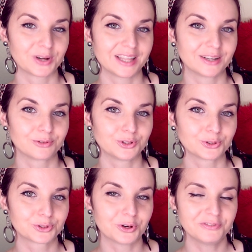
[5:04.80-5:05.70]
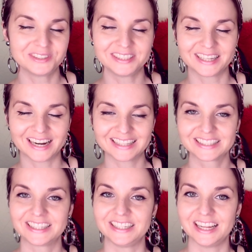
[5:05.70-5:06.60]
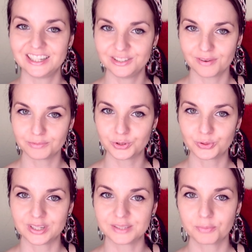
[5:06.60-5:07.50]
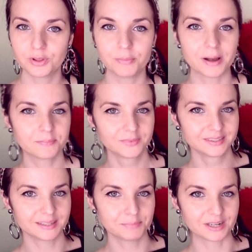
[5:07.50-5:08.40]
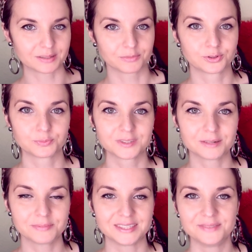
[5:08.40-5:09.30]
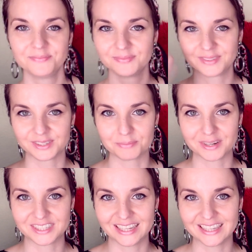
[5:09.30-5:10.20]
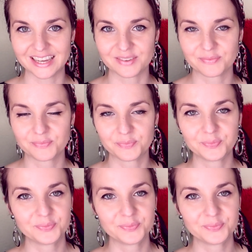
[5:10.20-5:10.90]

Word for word: To kanał książkowy, literacki. Jeśli Wam się tutaj spodoba, zapraszam do subskrypcji. Do zobaczenia!